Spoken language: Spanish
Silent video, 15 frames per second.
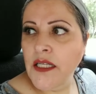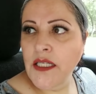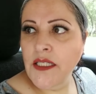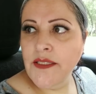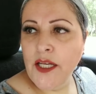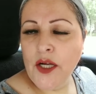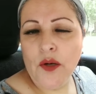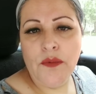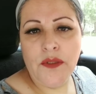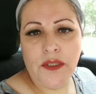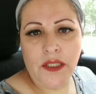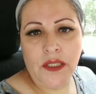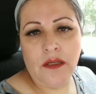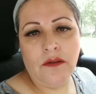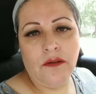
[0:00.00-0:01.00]
y tengo
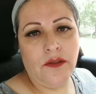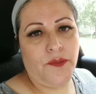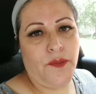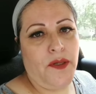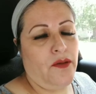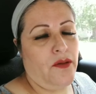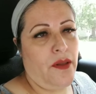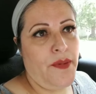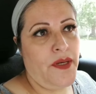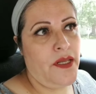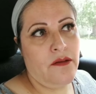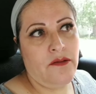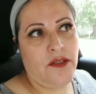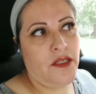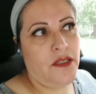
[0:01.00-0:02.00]
mis hijos, pero también
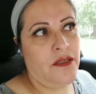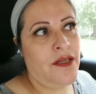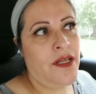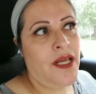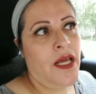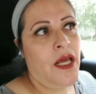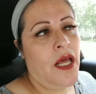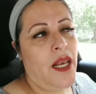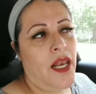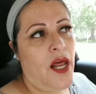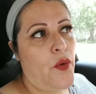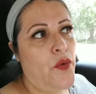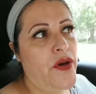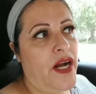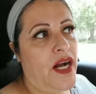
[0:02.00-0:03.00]
ellos tienen...
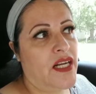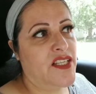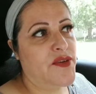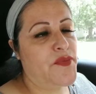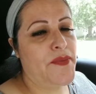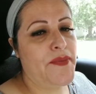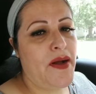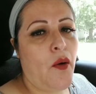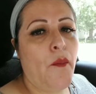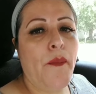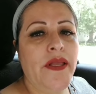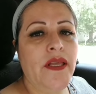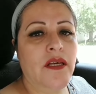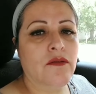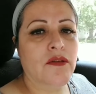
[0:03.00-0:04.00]
La única que siempre me ha
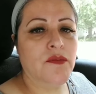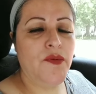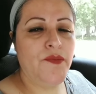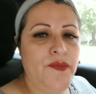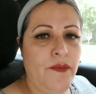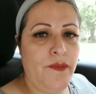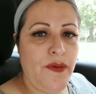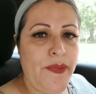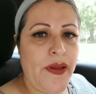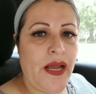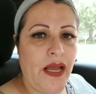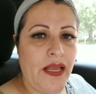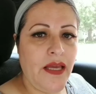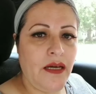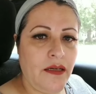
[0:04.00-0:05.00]
acompañado es mi,
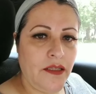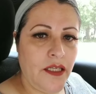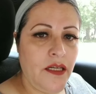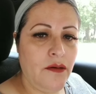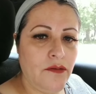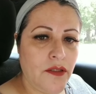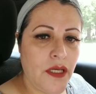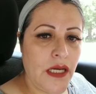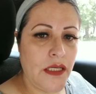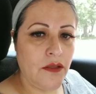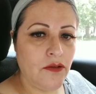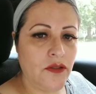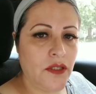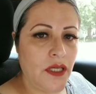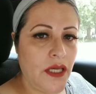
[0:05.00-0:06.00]
pequeña, que tiene 11
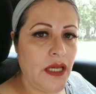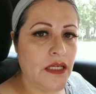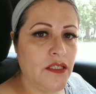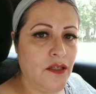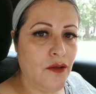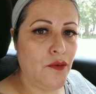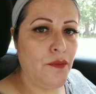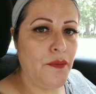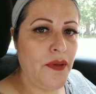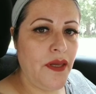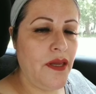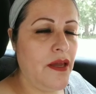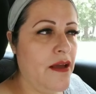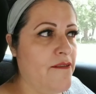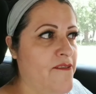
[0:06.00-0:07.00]
años. Ella ha sido
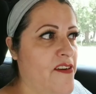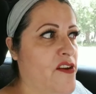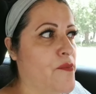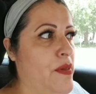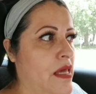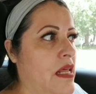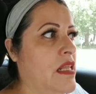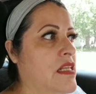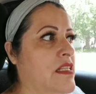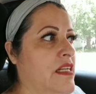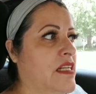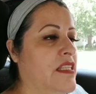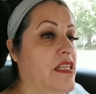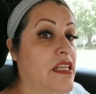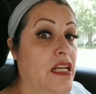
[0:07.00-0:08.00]
mi enfermera
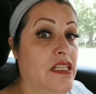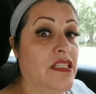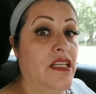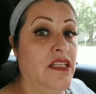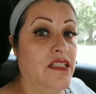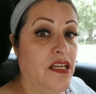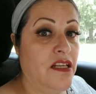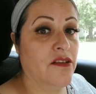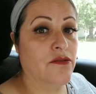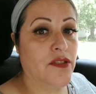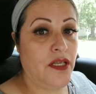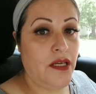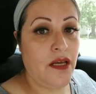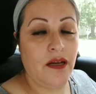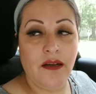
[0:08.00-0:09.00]
desde que tenía 6
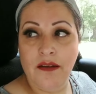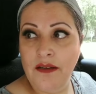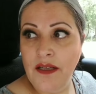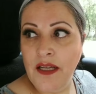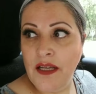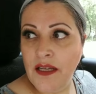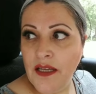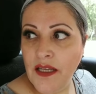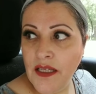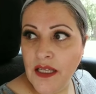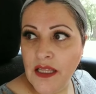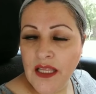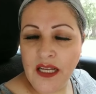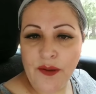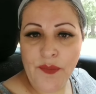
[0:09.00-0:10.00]
años ella.
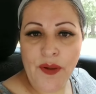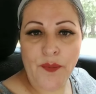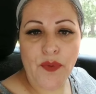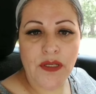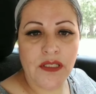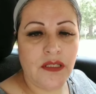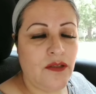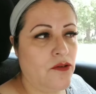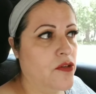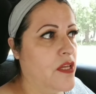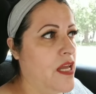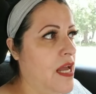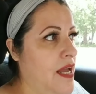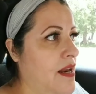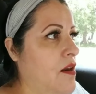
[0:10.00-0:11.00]
Ella es la que me ha puesto
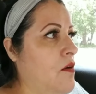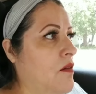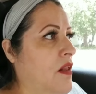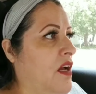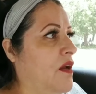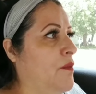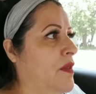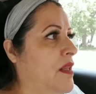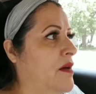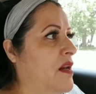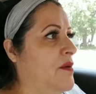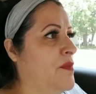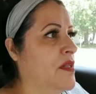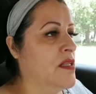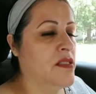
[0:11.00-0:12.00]
hielo, la que me
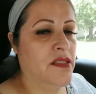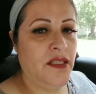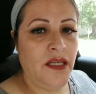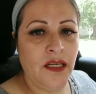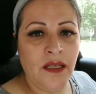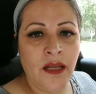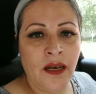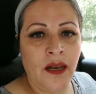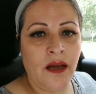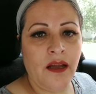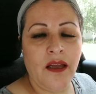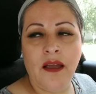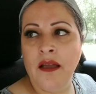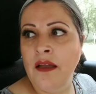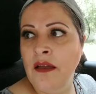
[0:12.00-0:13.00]
da la medicina, la
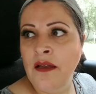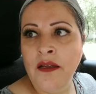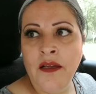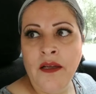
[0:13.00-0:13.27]
que